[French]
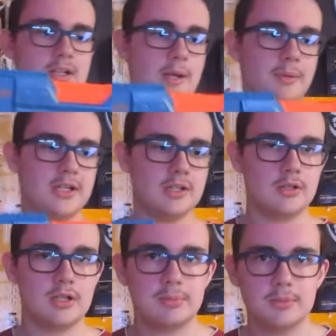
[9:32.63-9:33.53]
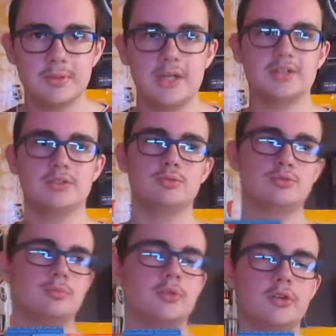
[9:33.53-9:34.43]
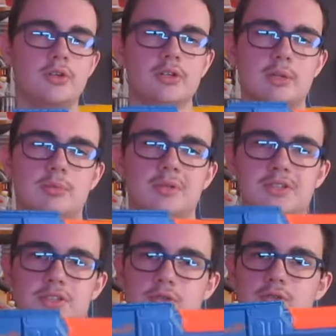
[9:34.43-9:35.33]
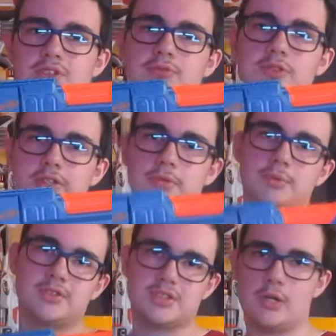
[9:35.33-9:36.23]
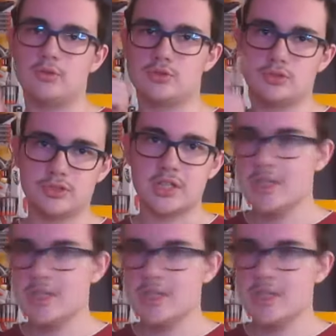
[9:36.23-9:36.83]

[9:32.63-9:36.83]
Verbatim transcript: Après, euh, la plupart des youtubeurs, la plupart des gens, dites-vous qu'ils ne pensent qu'à une chose,